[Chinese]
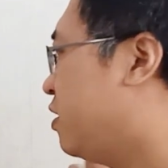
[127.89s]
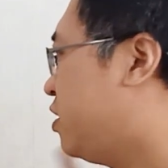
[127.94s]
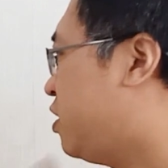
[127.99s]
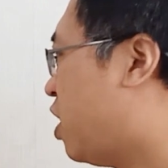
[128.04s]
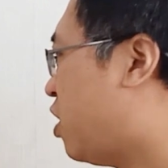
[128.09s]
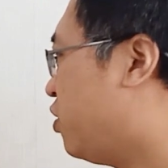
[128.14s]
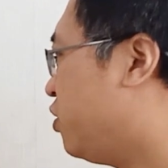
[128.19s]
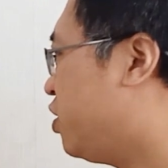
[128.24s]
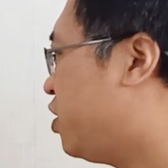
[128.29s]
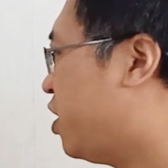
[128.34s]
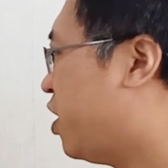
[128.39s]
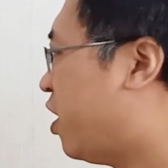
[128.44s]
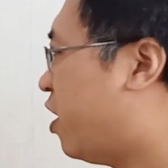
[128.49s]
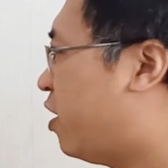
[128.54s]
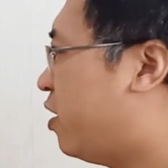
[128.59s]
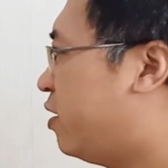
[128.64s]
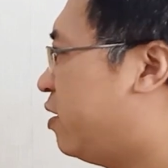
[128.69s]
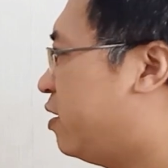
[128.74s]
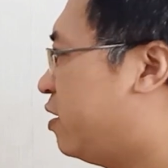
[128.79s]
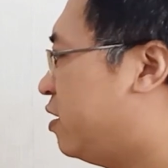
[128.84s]
张
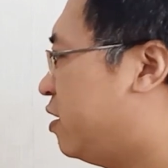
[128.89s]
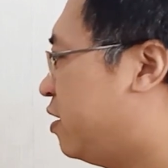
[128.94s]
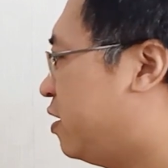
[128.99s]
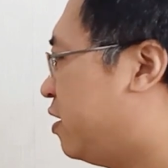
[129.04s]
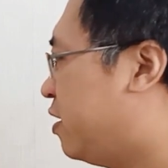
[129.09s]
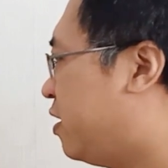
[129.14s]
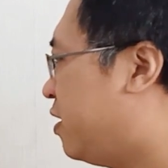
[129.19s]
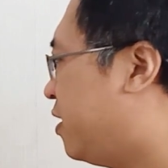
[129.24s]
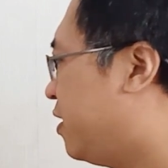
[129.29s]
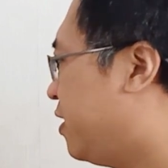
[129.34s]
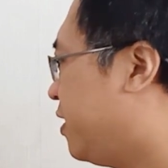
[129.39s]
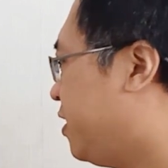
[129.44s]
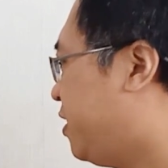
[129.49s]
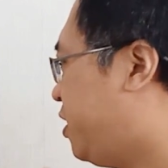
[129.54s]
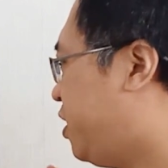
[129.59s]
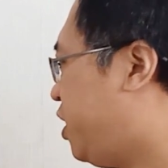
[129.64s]
强和